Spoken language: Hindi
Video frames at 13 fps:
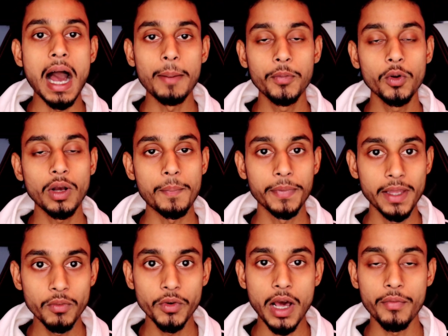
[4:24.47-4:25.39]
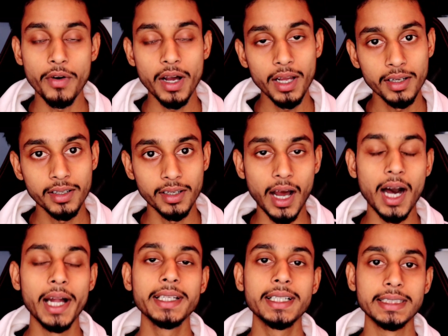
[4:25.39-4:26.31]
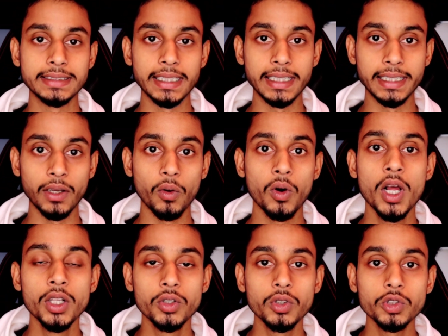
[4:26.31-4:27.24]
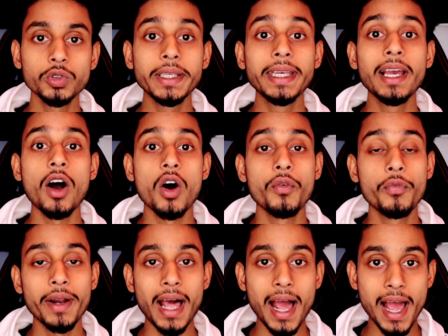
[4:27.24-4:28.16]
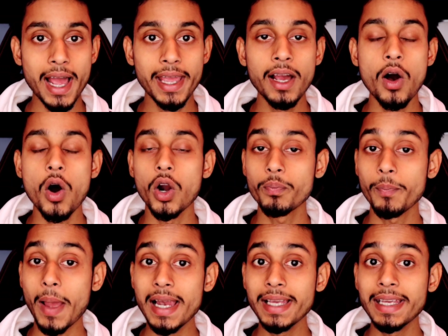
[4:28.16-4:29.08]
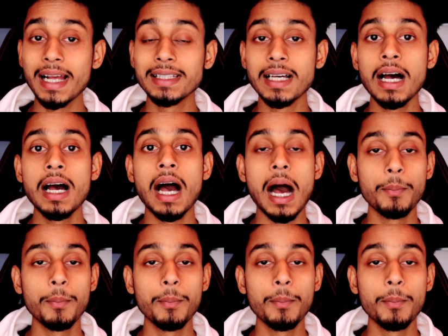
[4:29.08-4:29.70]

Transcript: आप लोग अपना मुनाफा अर्न कर सकते हो तो दोस्तों ये ऑफर आया है और पहले क्या था